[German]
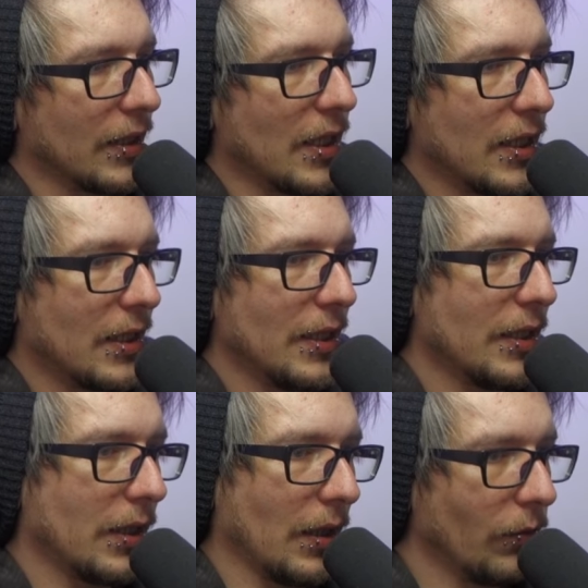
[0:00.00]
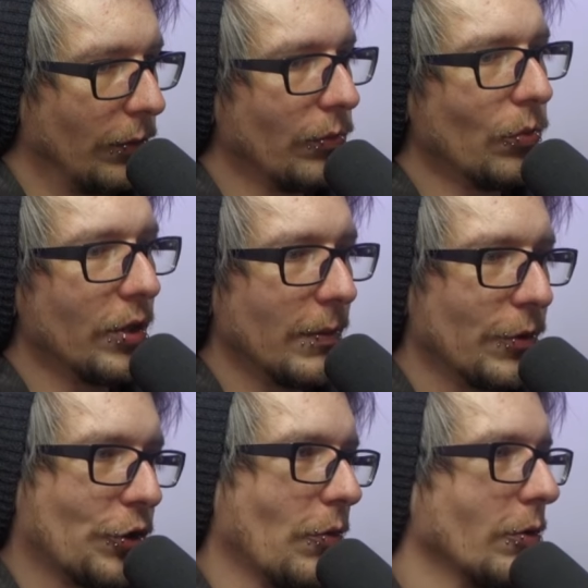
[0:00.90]
tatsächlich nur eine
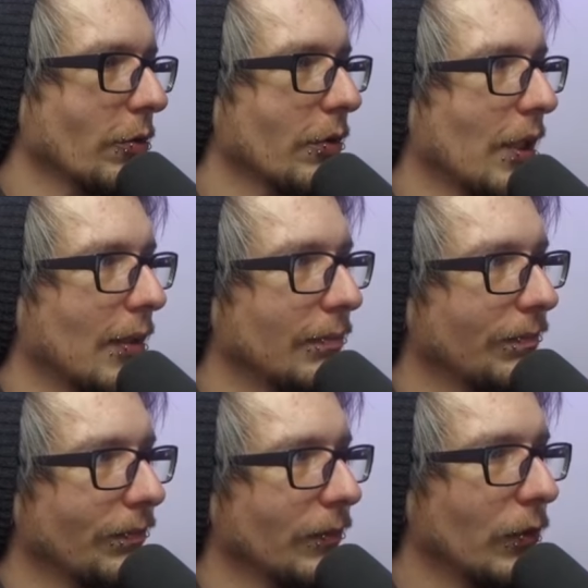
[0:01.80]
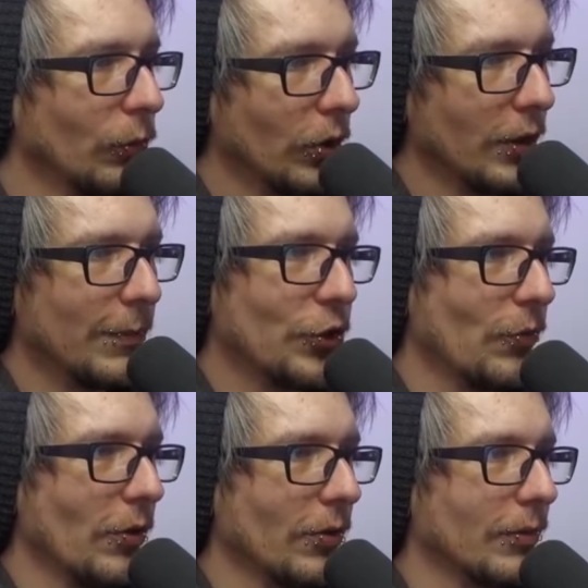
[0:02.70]
Beschwörung zu haben. Nur eine
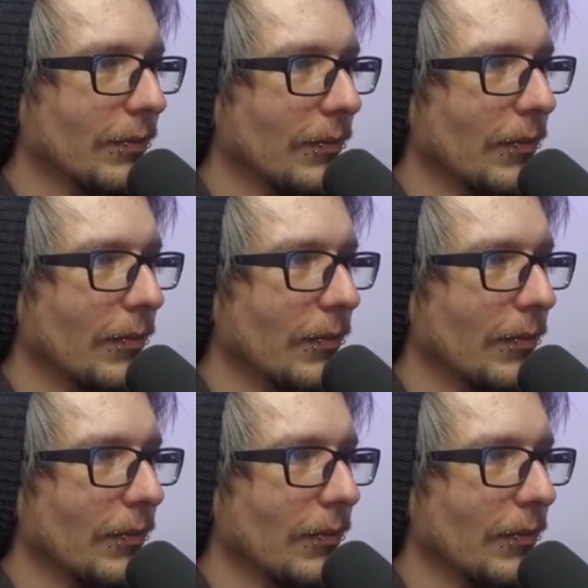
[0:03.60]
Beschwörung.